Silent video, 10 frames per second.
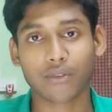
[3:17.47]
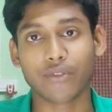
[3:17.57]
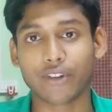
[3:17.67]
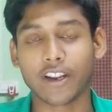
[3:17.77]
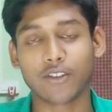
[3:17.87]

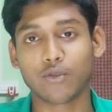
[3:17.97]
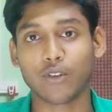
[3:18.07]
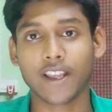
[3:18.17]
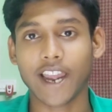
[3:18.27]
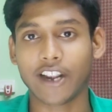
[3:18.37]
ফিফটিনের
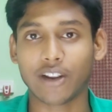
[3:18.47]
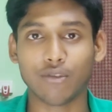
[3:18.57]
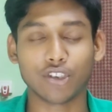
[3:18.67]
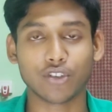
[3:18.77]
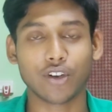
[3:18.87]
তুলনায় আইটেল
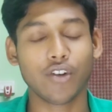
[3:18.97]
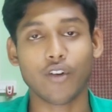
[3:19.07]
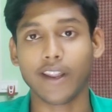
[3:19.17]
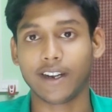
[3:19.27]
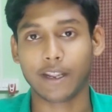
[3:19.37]
ভিশন ওয়ান
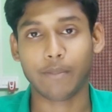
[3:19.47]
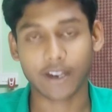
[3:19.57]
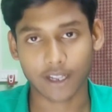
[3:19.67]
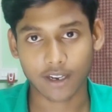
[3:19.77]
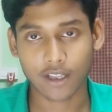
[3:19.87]
অনেকটাই
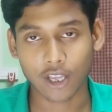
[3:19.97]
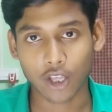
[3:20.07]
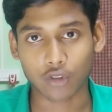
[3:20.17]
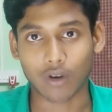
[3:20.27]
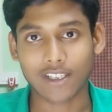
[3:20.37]
বেটার
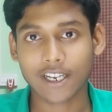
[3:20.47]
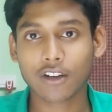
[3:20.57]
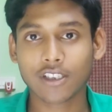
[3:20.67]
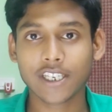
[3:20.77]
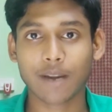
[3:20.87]
তো আশা
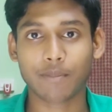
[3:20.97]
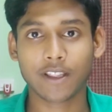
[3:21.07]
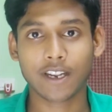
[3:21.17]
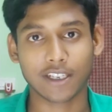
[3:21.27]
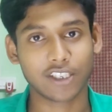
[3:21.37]
করা যায়
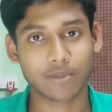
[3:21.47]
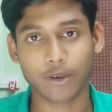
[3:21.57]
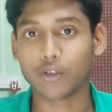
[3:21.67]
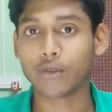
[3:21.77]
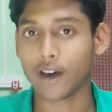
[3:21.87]
আপনাদের আজকের
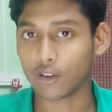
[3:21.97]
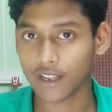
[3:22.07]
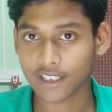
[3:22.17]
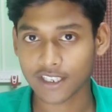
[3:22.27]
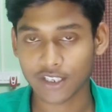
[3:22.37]
ভিডিওটি ভালো
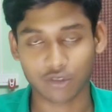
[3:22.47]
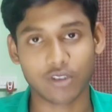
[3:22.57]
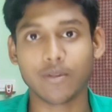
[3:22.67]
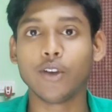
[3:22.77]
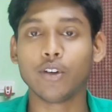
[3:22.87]
লেগেছে
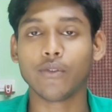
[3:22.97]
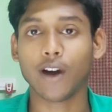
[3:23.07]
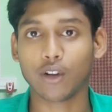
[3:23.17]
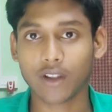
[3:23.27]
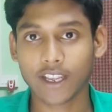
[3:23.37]
যদি ভিডিওটি
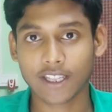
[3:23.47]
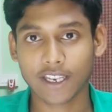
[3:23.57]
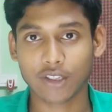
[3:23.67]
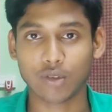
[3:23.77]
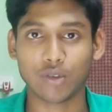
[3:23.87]
ভালো লেগে
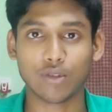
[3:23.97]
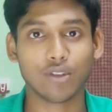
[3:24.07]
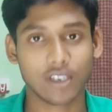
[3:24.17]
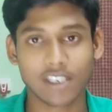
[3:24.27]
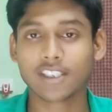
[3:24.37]
থাকে তো
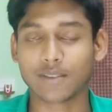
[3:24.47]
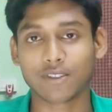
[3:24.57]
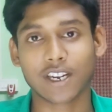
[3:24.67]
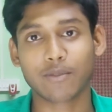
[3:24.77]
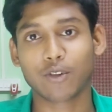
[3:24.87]

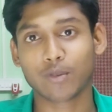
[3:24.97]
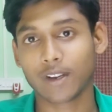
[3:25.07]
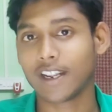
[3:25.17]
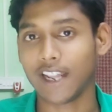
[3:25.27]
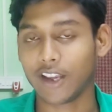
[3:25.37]
সাবস্ক্রাইব
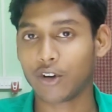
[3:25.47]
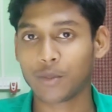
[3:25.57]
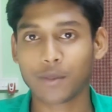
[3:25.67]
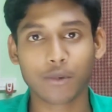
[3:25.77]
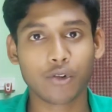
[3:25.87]
করবেন লাইক
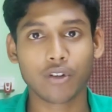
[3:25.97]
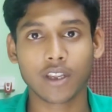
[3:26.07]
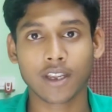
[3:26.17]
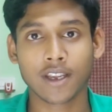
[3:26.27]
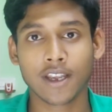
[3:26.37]
করবেন
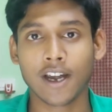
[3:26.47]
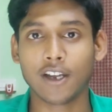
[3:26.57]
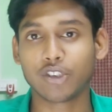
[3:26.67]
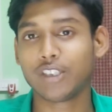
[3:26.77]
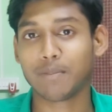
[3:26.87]
ভিডিওটিকে
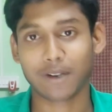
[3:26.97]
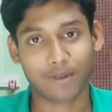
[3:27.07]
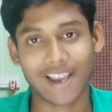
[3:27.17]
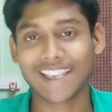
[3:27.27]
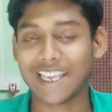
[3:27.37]
আর যদি আপনার
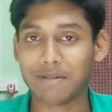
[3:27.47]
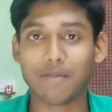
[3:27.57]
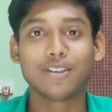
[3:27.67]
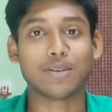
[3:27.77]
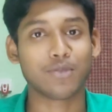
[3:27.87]
ভাইকে
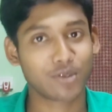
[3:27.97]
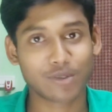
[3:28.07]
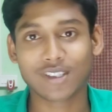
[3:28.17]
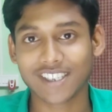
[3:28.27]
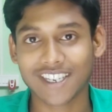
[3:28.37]
এইভাবেই সাপোর্ট
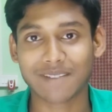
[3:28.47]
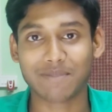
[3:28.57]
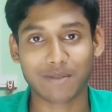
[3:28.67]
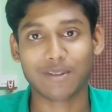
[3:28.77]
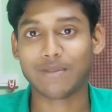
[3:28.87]
করতে চান
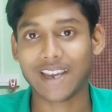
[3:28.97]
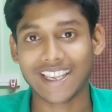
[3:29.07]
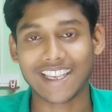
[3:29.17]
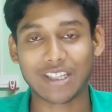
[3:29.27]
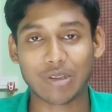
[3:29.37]
আপনি আপনার
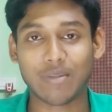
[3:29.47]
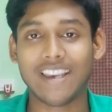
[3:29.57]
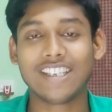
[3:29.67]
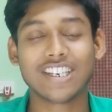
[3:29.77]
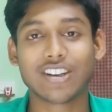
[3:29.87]
ভাইকে তবে
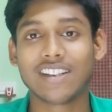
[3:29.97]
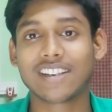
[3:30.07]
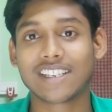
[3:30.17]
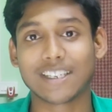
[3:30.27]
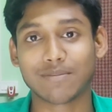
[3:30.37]
এই
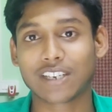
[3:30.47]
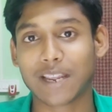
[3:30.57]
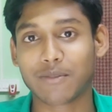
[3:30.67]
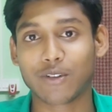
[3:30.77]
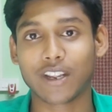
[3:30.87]
চ্যানেলকে
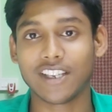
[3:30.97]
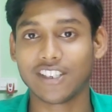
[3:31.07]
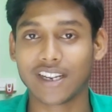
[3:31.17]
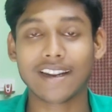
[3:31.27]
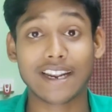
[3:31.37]
সাবস্ক্রাইব করে এই
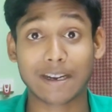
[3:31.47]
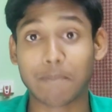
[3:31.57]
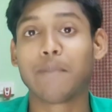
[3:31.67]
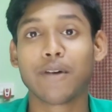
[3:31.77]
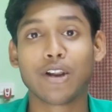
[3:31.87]
চ্যানেলের একটা
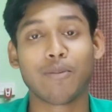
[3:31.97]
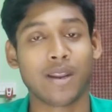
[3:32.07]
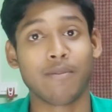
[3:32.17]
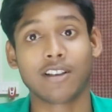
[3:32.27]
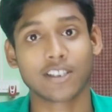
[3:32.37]
মেম্বার হয়ে
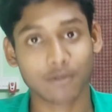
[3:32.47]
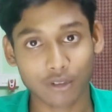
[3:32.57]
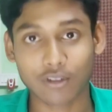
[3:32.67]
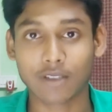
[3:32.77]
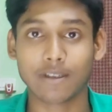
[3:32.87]
আপনি আমাকে সাপোর্ট
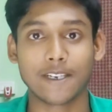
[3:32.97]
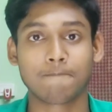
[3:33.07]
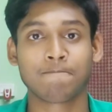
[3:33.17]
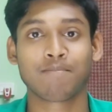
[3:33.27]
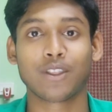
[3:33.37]
করতে পারেন
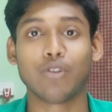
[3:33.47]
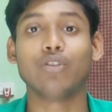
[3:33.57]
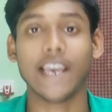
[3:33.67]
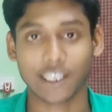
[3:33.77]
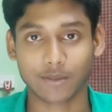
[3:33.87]
তো
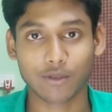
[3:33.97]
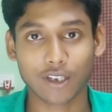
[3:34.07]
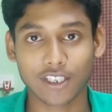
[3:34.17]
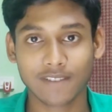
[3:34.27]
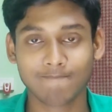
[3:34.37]
থ্যাংকস ফর
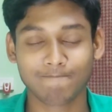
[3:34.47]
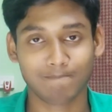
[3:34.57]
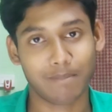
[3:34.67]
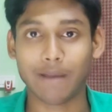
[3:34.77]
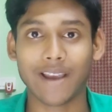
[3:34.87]
ওয়াচিং
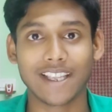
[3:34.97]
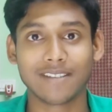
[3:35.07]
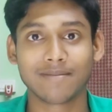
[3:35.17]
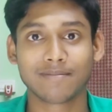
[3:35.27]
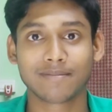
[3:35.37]
বাই বাই